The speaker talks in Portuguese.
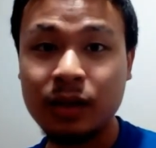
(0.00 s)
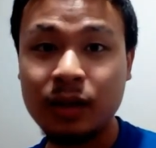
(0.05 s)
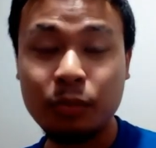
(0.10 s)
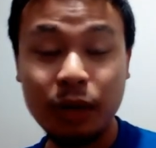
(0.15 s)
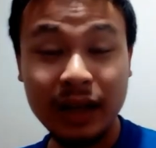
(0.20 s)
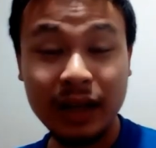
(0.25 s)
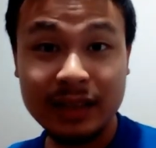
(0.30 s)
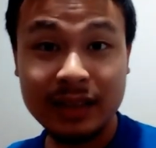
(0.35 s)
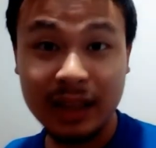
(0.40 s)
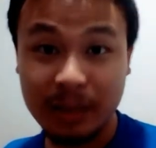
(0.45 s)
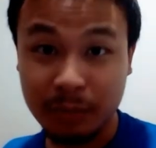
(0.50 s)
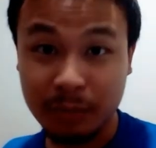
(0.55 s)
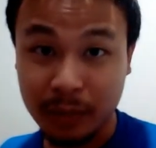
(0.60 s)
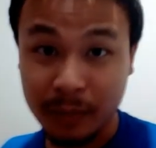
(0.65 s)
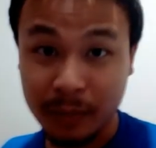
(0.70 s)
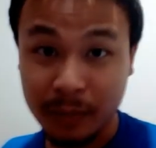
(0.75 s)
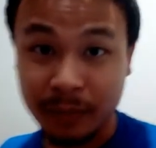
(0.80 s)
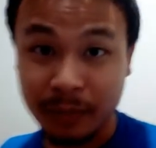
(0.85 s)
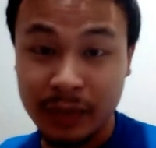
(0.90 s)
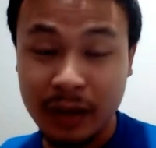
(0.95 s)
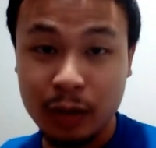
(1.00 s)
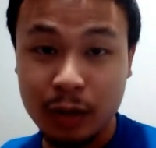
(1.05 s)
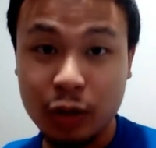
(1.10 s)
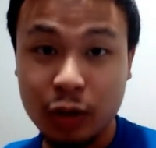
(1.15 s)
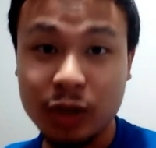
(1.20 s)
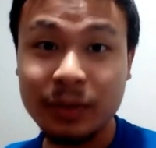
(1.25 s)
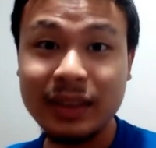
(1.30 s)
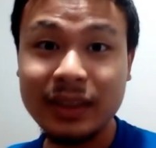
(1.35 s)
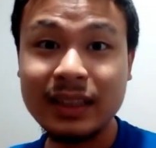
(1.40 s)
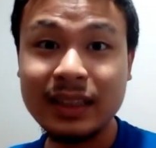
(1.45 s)
Por exemplo,
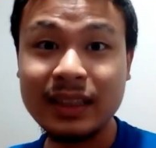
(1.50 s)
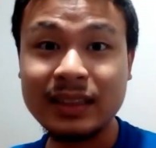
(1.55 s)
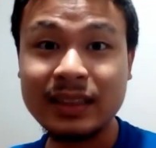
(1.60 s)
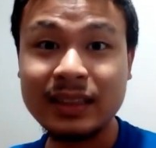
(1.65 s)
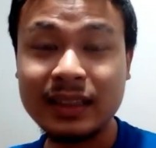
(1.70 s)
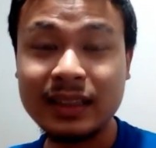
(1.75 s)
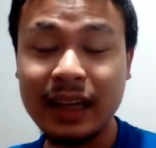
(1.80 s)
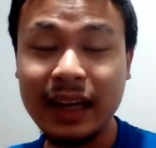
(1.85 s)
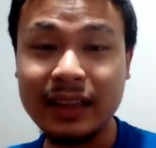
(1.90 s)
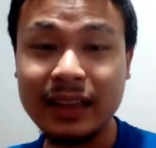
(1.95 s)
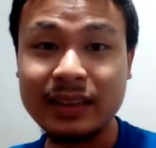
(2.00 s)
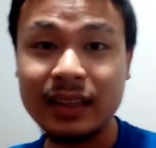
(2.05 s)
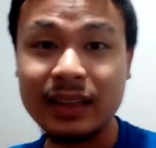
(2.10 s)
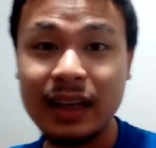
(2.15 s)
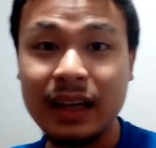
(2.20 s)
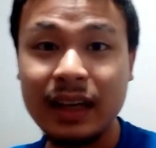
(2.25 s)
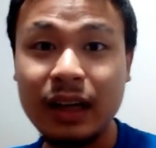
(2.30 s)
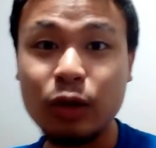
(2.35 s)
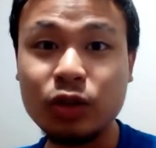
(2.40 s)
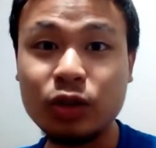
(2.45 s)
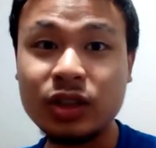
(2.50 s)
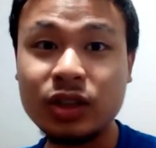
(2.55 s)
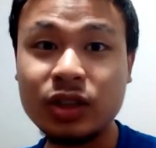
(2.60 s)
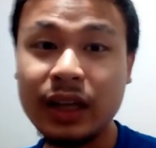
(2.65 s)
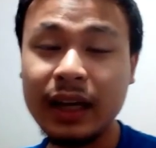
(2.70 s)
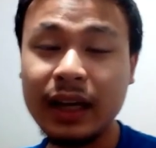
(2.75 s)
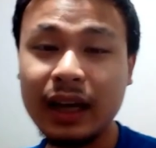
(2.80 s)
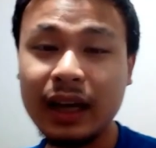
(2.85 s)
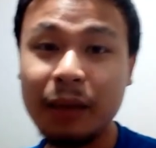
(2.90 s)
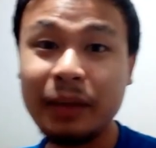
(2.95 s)
2016 eu
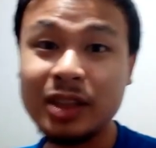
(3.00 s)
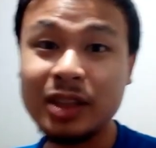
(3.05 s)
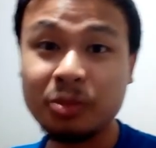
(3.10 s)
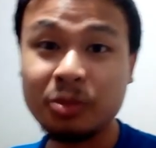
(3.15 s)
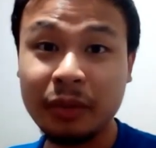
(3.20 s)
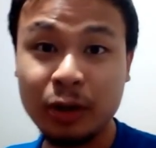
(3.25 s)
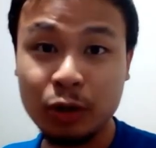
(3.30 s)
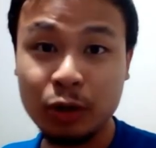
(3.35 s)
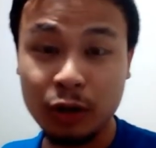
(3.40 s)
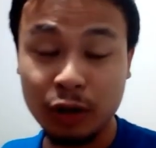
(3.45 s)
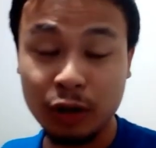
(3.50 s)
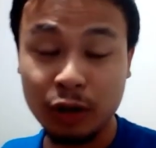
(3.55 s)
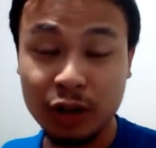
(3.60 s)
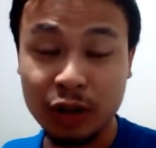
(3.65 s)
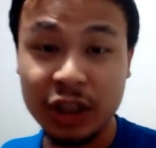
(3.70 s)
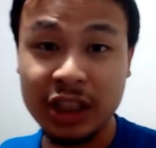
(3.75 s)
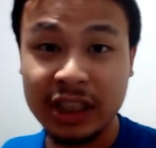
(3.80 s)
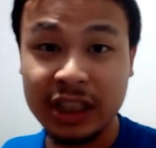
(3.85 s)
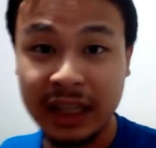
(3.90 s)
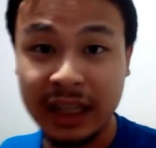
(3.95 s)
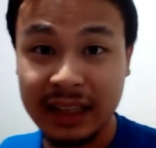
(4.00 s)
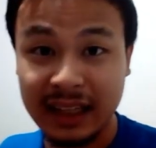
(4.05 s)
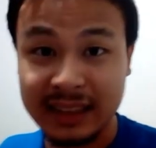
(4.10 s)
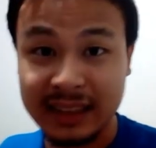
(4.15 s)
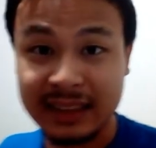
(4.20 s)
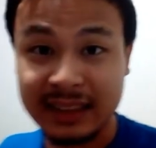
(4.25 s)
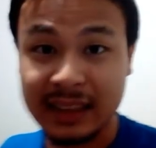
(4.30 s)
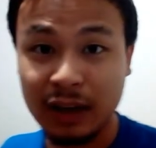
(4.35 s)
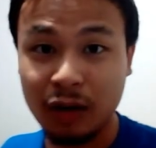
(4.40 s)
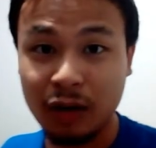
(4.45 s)
usei a mesma metodologia de
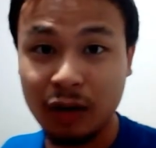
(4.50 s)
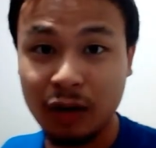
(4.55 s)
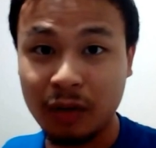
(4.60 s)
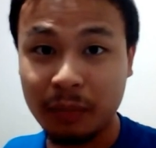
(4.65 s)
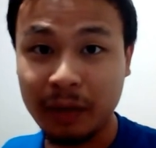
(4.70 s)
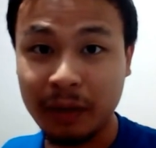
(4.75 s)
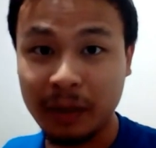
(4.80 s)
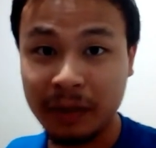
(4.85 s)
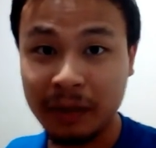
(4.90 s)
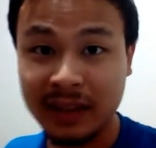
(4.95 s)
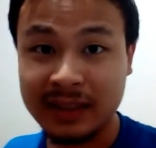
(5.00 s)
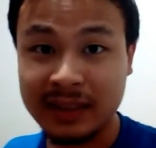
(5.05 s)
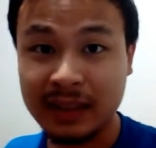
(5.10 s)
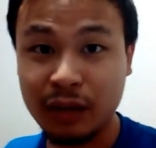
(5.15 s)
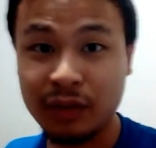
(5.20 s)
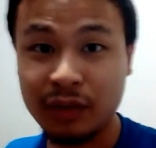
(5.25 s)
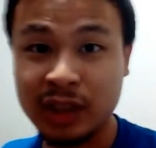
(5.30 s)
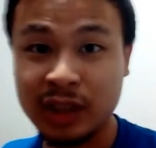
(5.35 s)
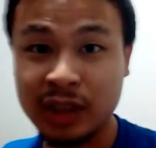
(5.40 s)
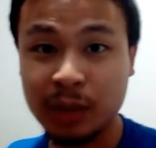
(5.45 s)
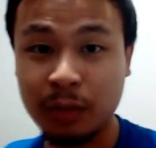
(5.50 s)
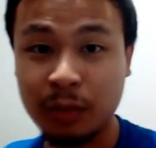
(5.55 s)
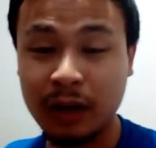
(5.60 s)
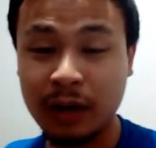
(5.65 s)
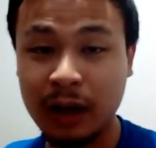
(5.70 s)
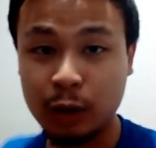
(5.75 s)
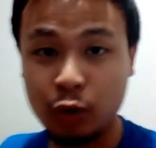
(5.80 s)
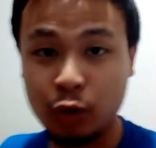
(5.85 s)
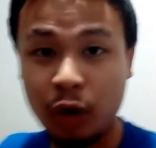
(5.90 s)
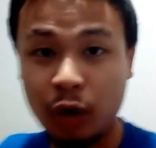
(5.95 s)
redação para prestar o
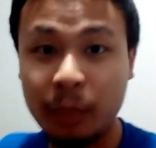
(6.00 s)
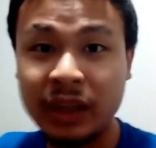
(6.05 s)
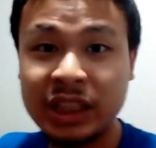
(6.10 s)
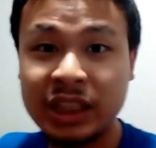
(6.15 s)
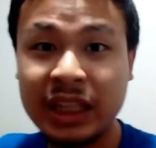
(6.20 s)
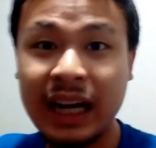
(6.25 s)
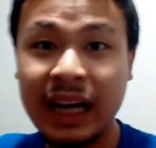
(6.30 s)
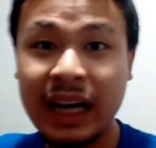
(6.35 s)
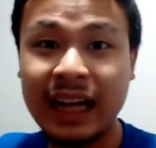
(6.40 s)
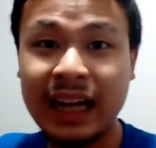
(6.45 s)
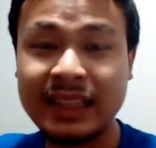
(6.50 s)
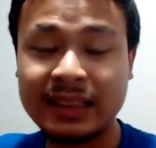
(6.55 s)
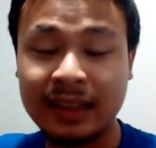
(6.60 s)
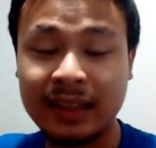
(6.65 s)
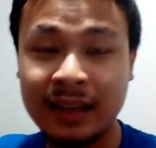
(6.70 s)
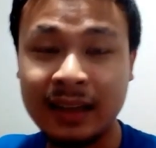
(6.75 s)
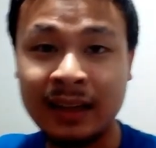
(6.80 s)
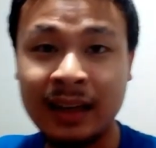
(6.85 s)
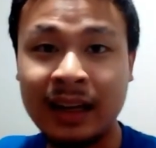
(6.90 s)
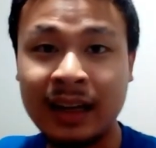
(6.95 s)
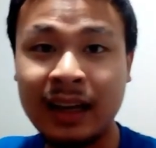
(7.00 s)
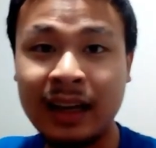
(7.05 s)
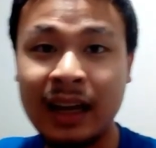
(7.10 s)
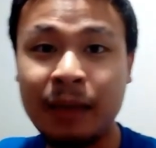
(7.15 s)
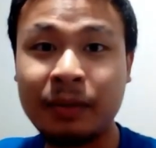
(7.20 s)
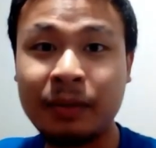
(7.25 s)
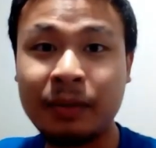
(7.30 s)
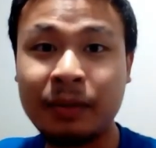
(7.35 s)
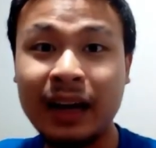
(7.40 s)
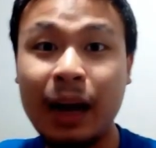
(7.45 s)
vestibular do Albert Einstein, que naquela
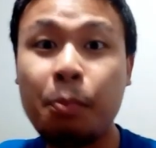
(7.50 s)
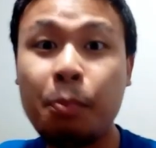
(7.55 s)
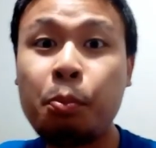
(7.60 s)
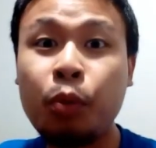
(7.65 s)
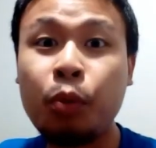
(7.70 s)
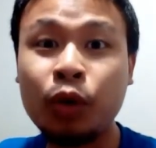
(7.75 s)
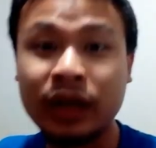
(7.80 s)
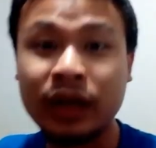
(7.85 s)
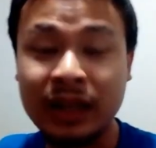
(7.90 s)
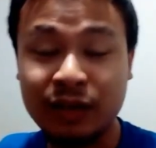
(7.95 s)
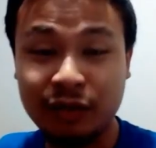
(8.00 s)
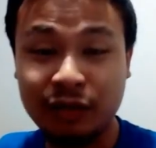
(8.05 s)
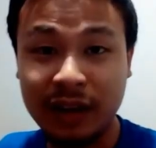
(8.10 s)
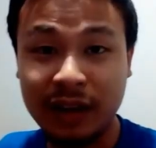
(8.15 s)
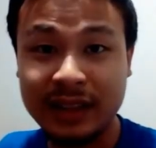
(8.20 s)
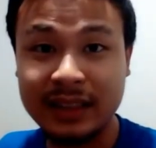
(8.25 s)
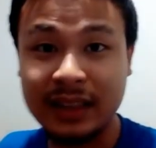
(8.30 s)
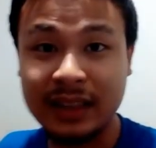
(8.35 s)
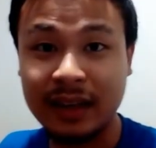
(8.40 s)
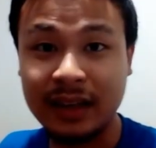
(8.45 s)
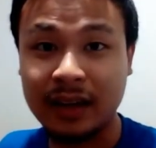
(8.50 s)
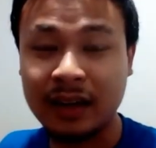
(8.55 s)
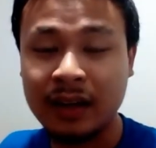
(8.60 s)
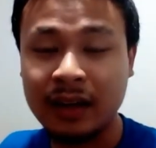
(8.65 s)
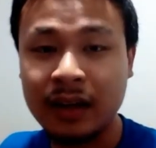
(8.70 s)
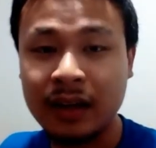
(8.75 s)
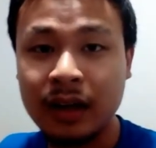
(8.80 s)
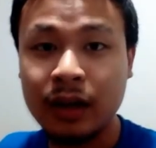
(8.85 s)
época era a PUC que fazia.